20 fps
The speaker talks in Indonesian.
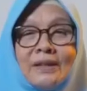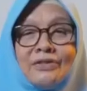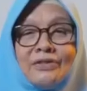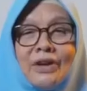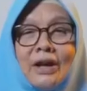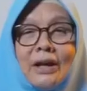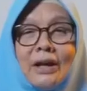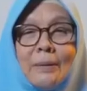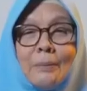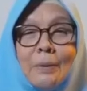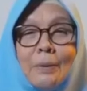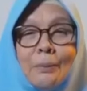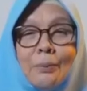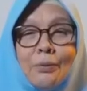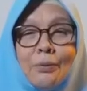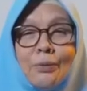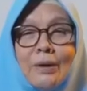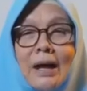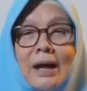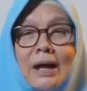cara
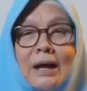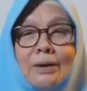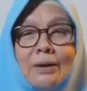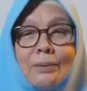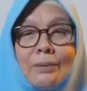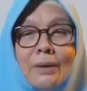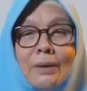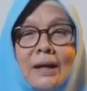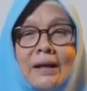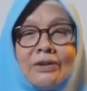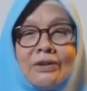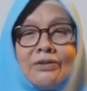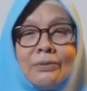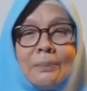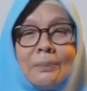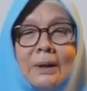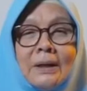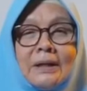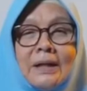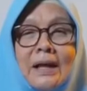membuka Al-Quran
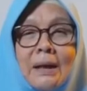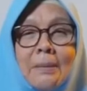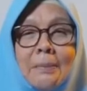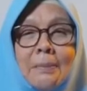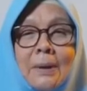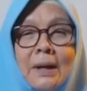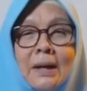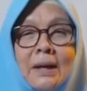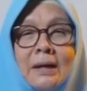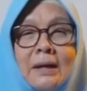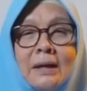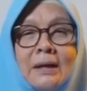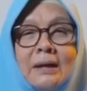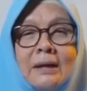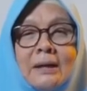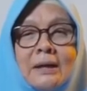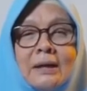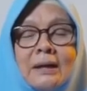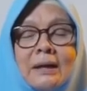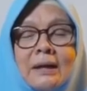seperti apa,
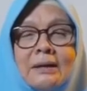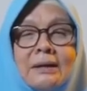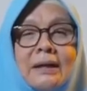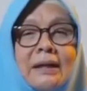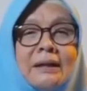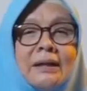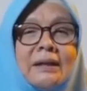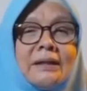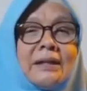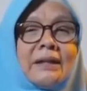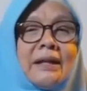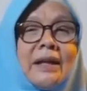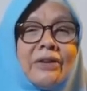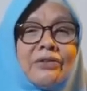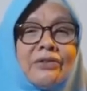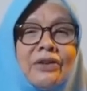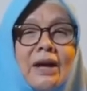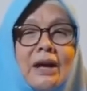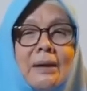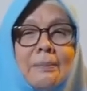dan
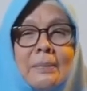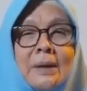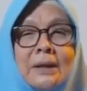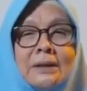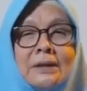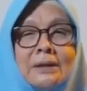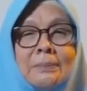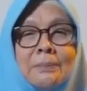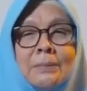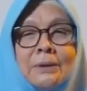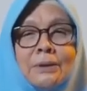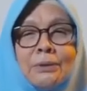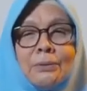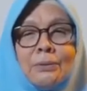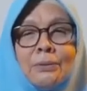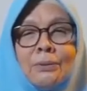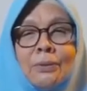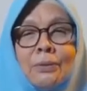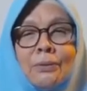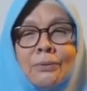ketika saya amati
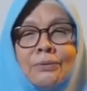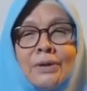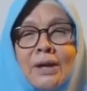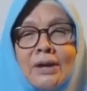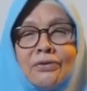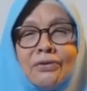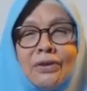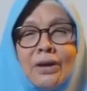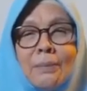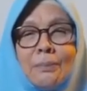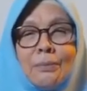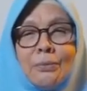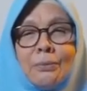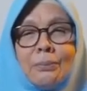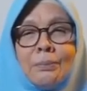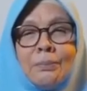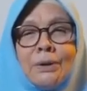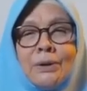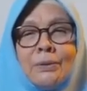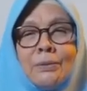bentuk hurufnya, saya
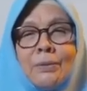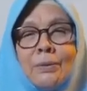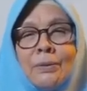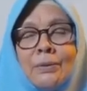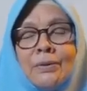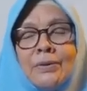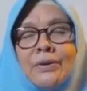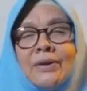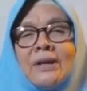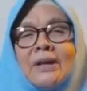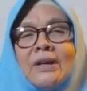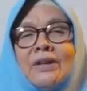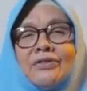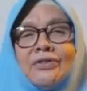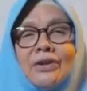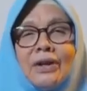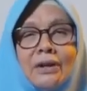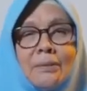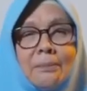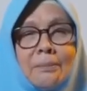pun bingung.
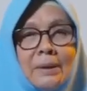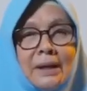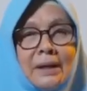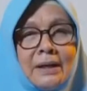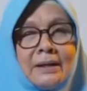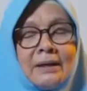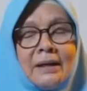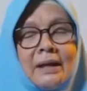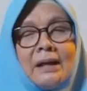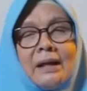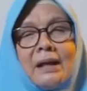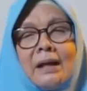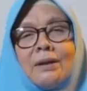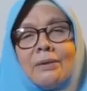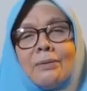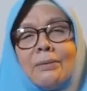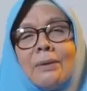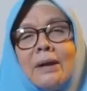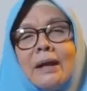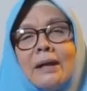Saya kembalikan
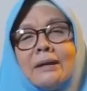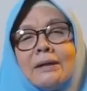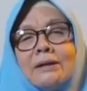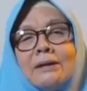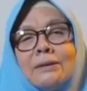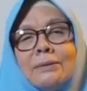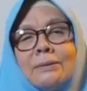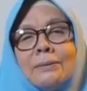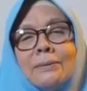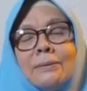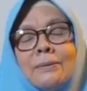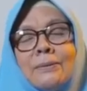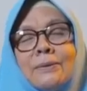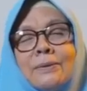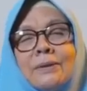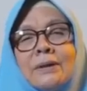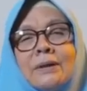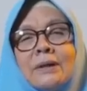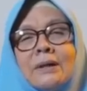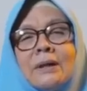Al-Quran itu,
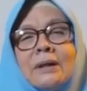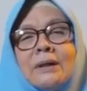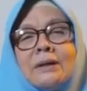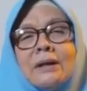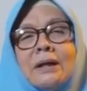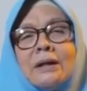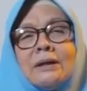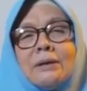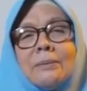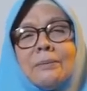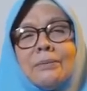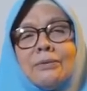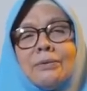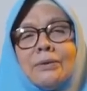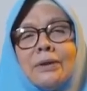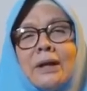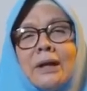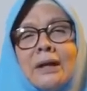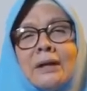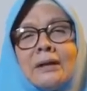dan
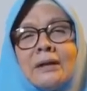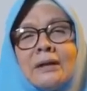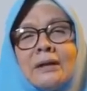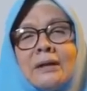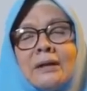kemudian